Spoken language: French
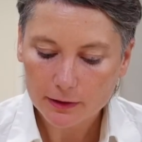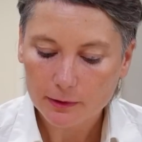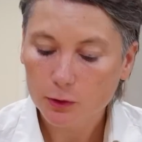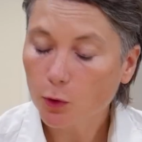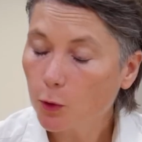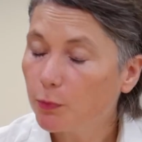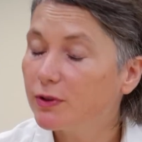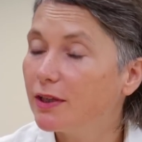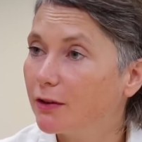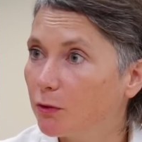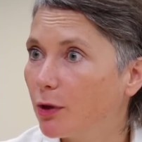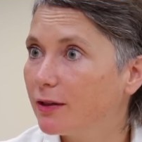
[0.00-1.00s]
groupe qui
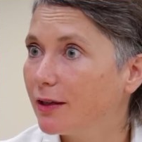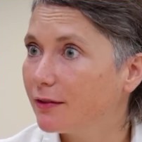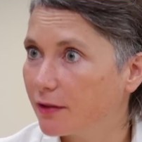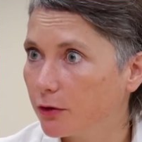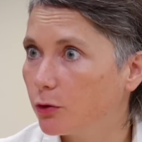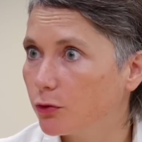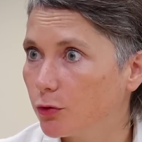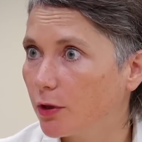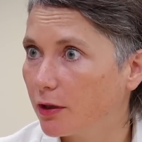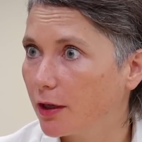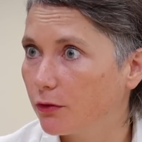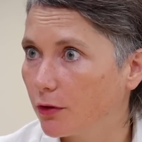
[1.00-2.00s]
exploite les 58
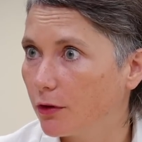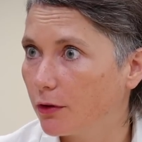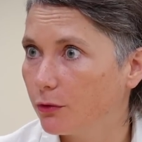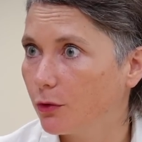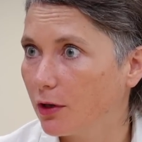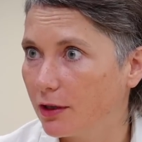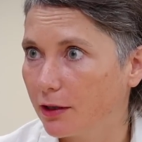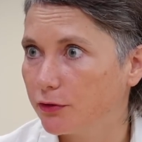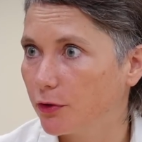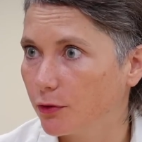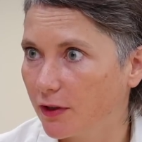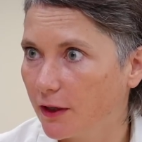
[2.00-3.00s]
réacteurs nucléaires
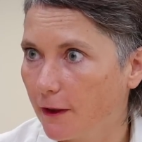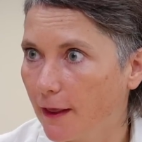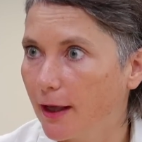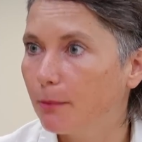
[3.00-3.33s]
français